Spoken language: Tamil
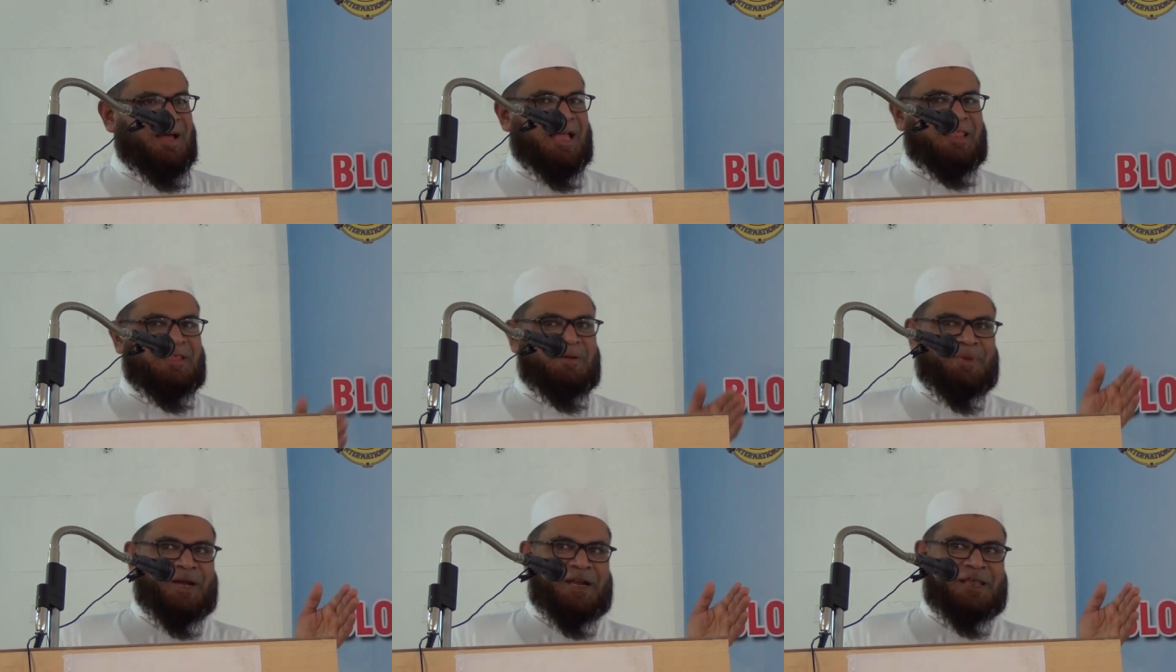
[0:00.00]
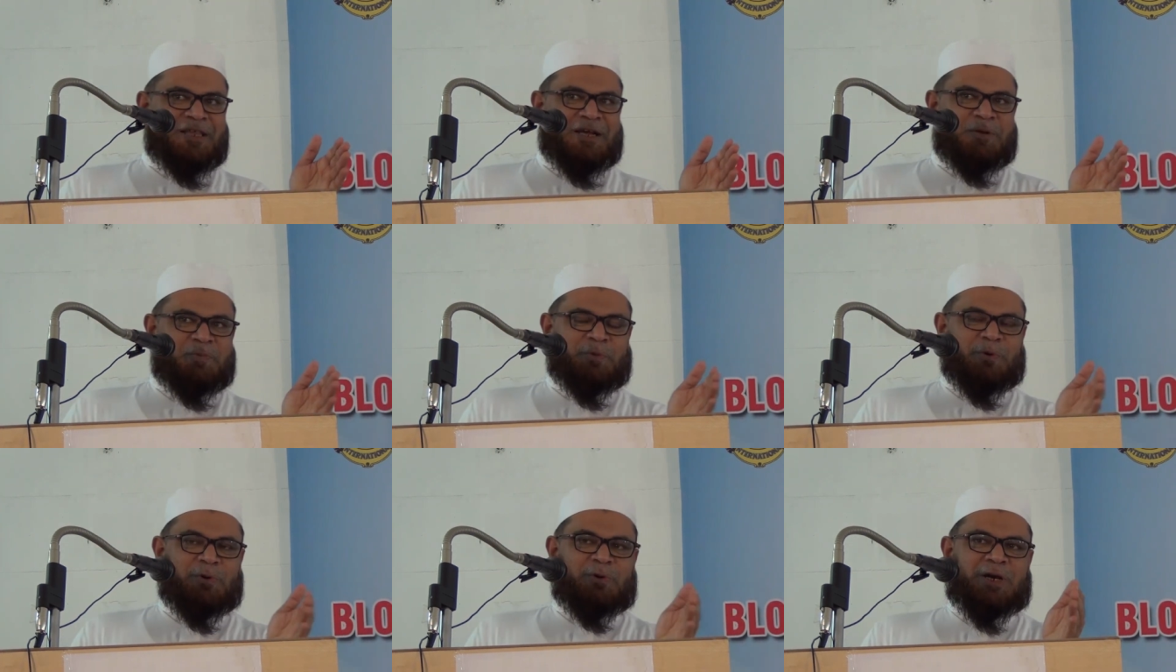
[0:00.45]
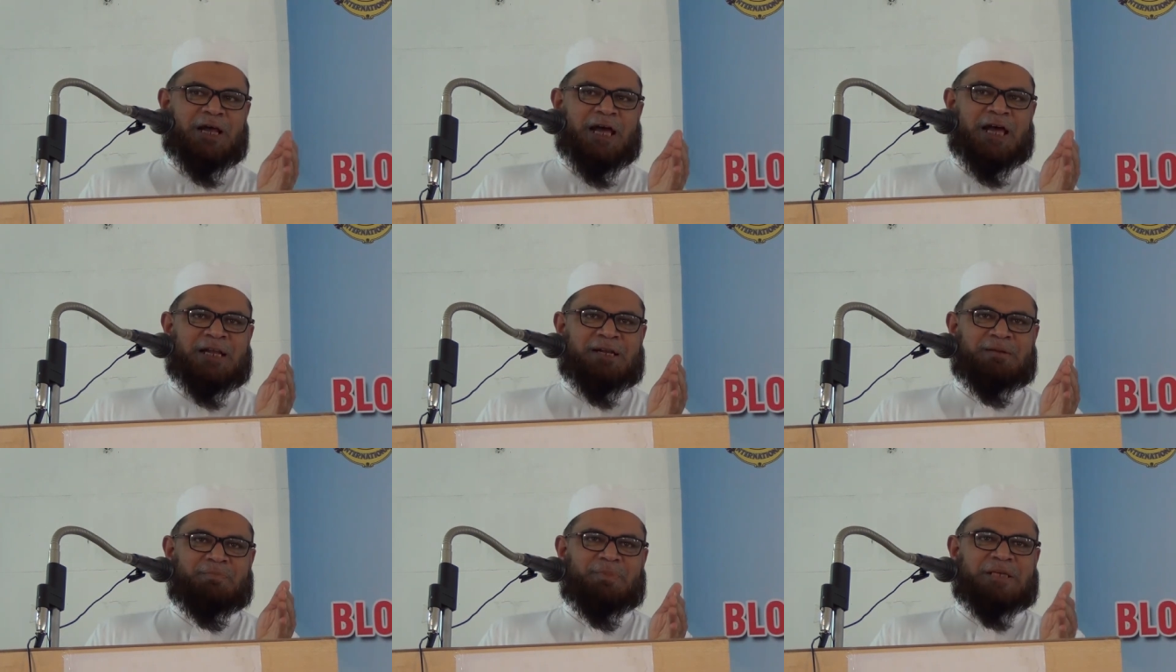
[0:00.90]
அந்த மனிதர்
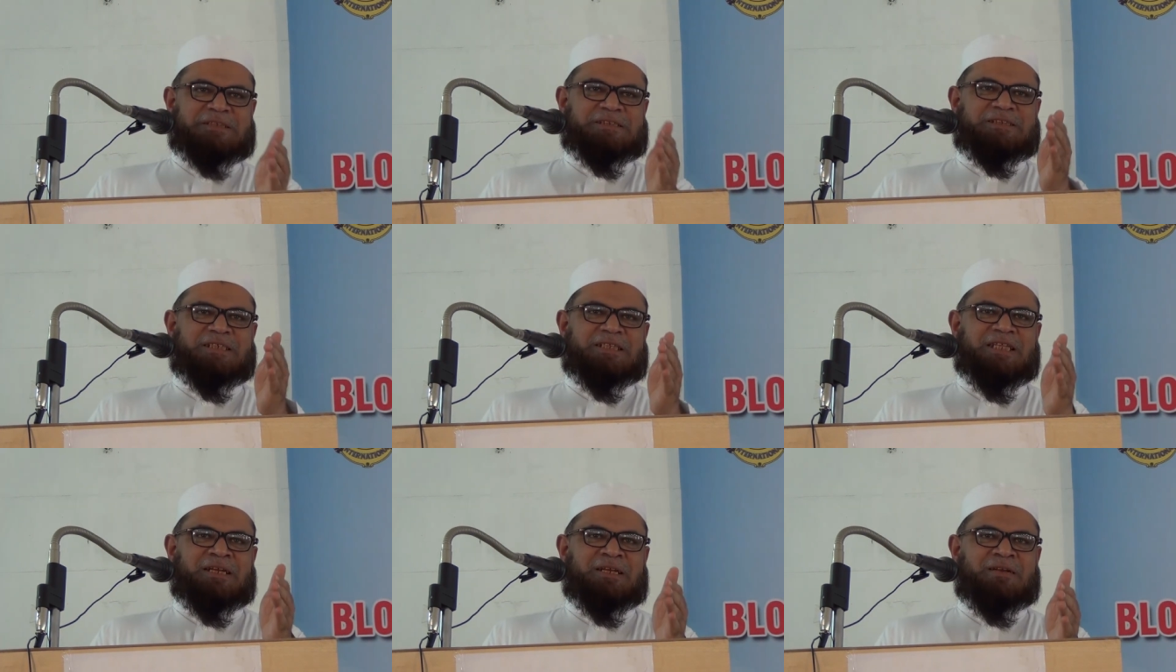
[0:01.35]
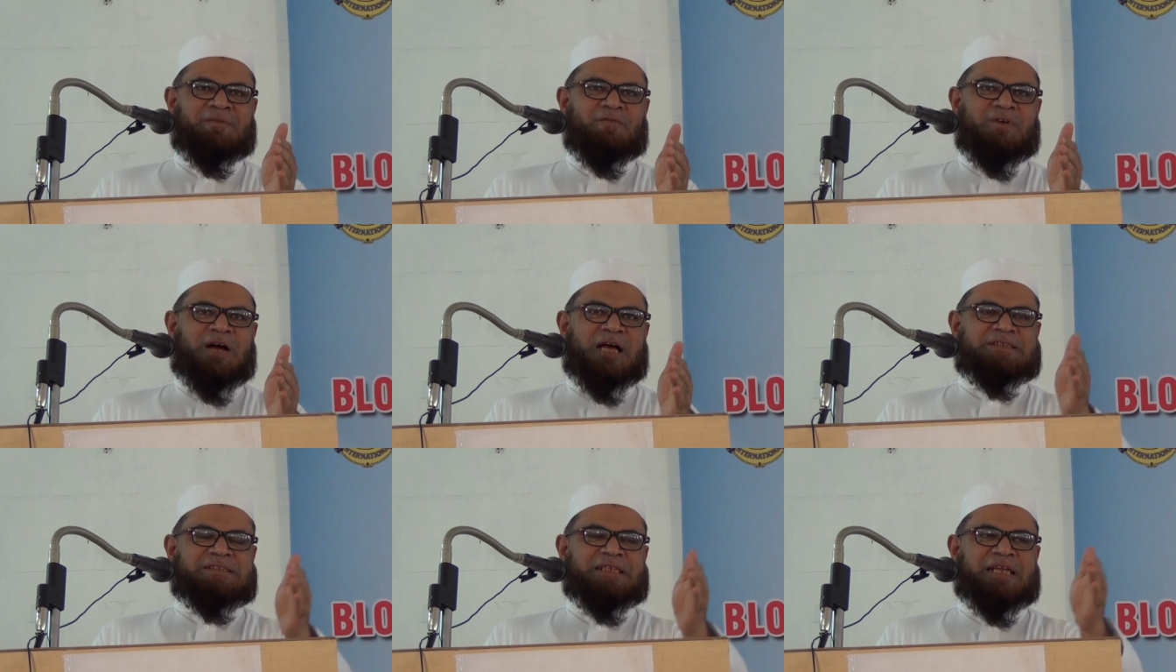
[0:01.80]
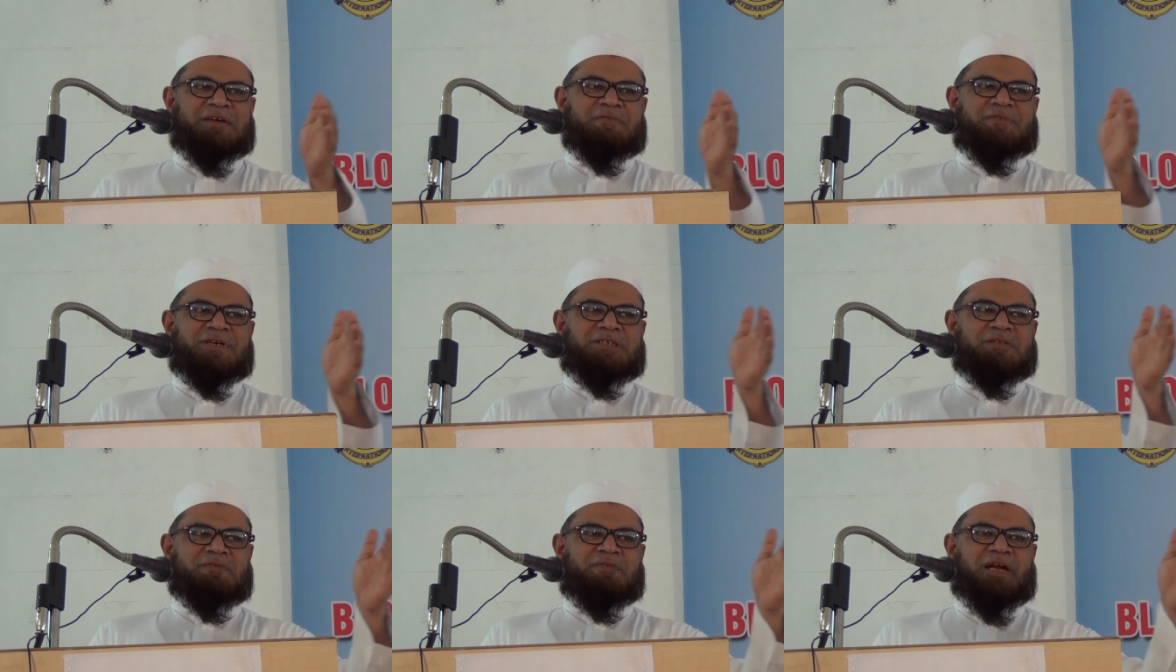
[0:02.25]
போகிறார் மஸ்ஜிதில் வாசலை
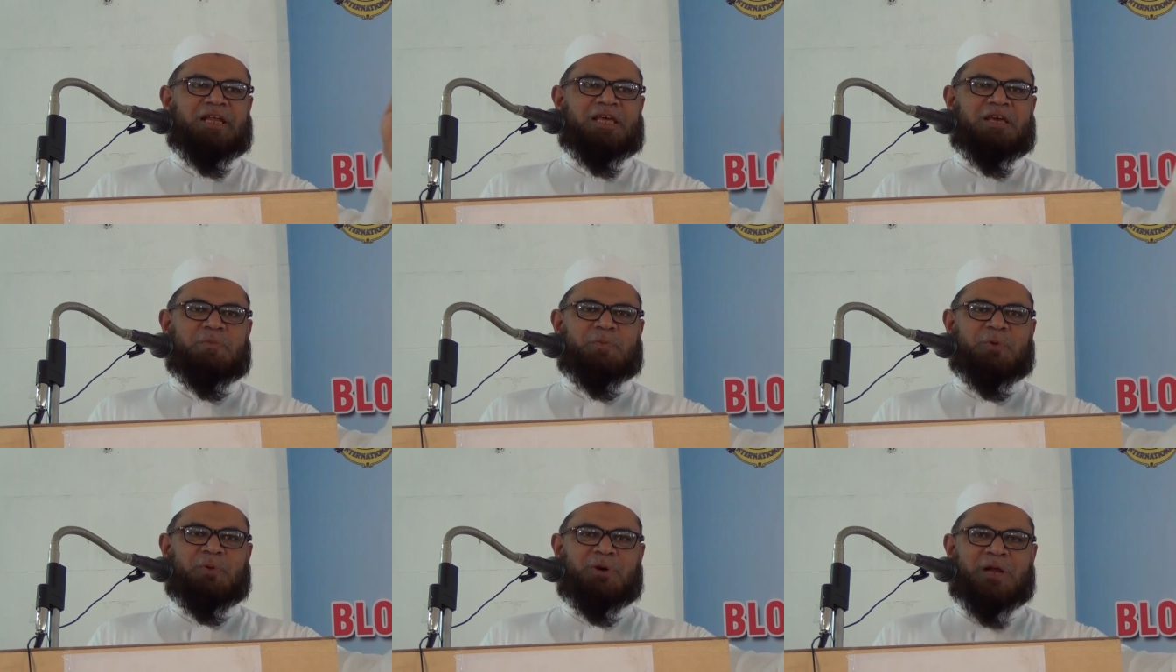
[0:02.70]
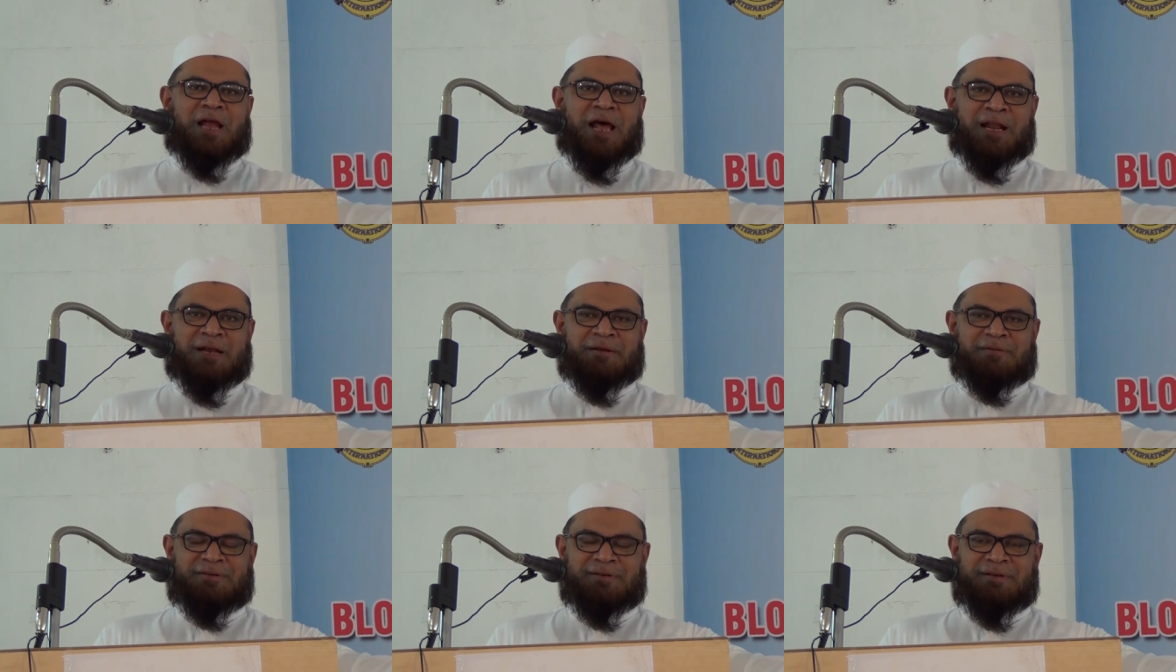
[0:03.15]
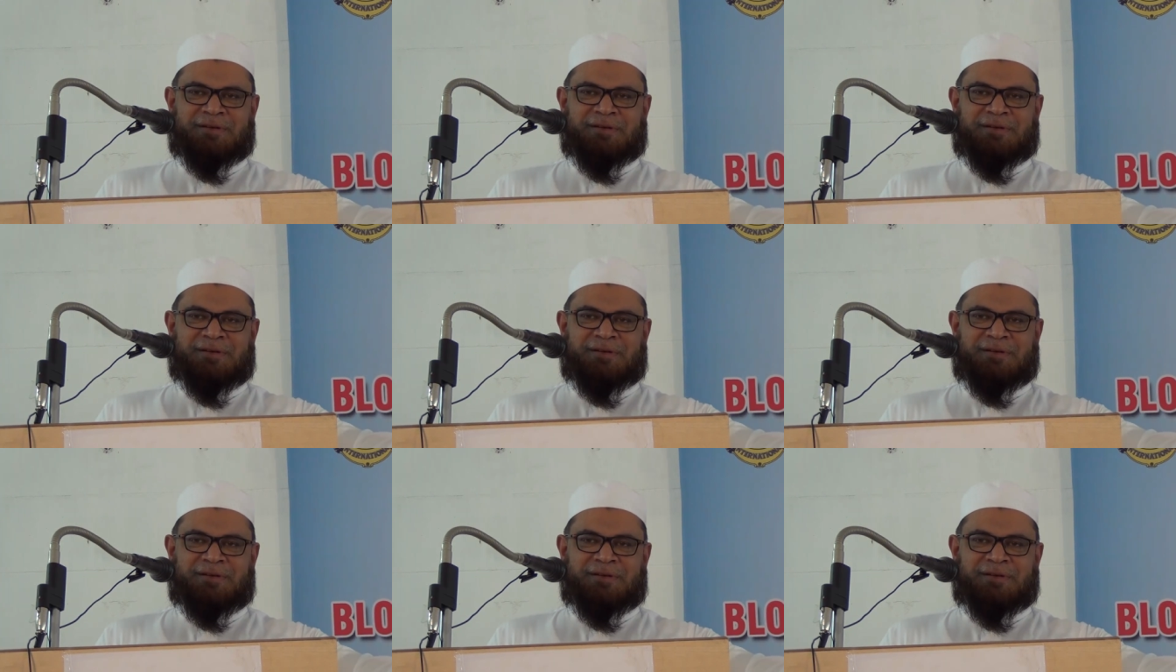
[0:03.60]
விட்டு வெளியே போகிறார்